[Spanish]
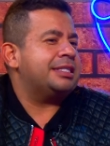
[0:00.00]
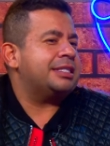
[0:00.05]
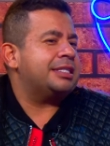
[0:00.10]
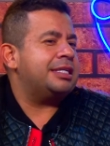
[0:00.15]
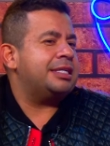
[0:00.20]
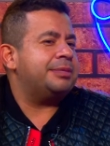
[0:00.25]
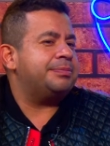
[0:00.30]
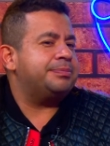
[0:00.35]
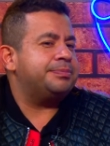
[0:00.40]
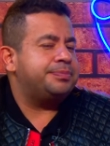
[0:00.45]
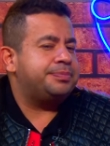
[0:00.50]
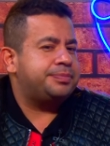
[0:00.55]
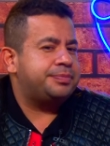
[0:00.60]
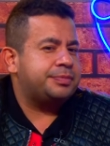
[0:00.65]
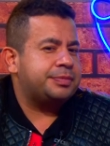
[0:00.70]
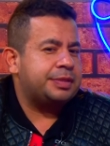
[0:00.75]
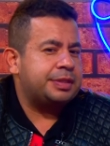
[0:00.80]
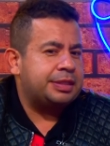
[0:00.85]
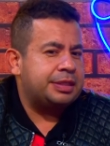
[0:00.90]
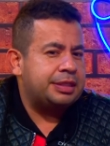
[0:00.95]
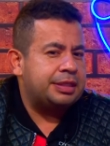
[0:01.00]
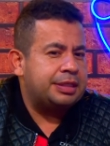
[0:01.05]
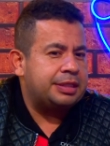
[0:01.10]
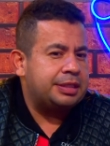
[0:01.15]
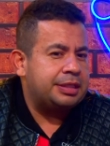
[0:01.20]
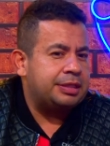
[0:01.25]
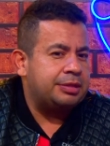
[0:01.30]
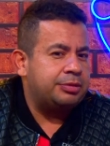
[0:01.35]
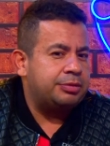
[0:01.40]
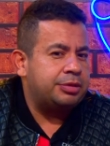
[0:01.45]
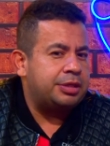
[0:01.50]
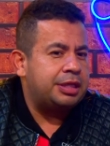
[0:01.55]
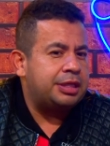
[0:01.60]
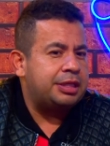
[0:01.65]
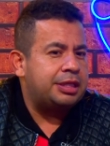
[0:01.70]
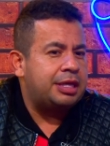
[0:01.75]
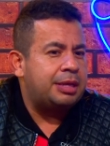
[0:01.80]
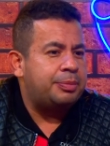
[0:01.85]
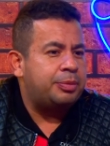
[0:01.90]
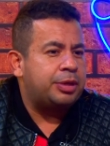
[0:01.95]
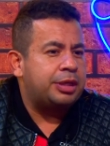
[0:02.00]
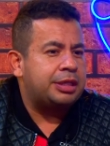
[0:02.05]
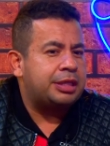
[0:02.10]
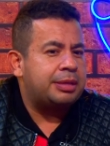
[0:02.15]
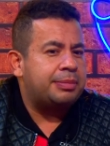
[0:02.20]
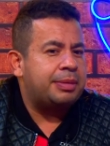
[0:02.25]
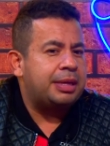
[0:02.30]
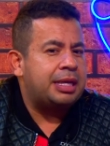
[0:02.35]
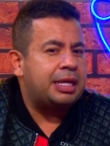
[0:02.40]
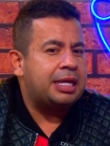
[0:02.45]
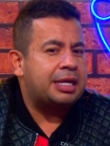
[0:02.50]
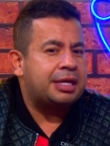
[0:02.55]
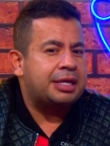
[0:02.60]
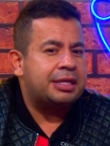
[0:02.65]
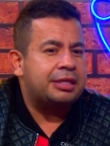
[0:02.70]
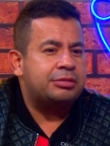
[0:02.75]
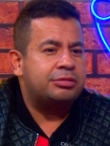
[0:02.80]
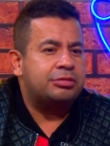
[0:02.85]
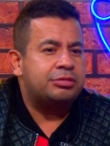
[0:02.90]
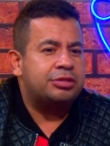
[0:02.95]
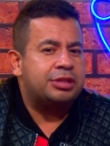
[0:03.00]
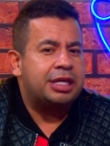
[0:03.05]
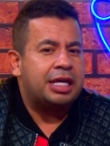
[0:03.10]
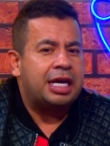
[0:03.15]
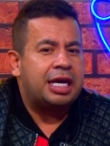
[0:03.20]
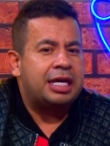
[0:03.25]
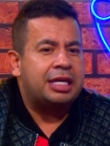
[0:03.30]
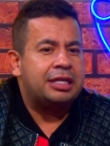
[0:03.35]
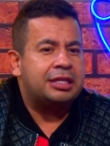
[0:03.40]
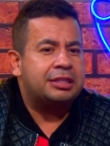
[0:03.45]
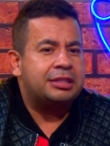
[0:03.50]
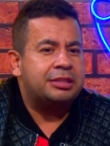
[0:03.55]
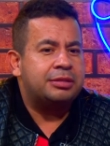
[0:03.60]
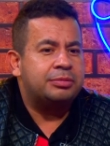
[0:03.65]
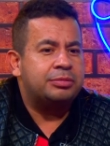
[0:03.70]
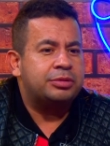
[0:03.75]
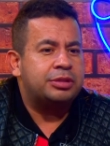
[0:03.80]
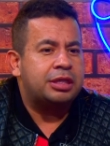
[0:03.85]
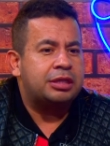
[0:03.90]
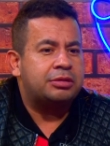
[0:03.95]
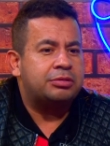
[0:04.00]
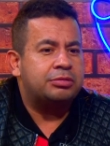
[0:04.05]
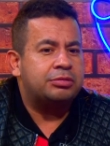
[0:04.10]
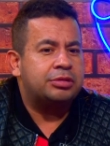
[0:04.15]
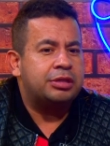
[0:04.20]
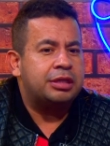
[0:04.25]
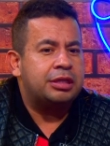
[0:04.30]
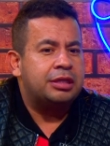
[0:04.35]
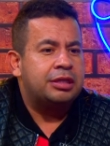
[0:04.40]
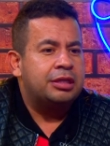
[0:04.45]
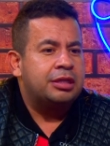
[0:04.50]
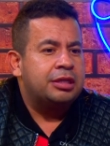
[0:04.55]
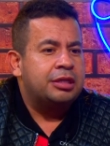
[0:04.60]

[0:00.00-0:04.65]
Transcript: Es que hoy en día por el tema de las redes sociales y mucha cosa,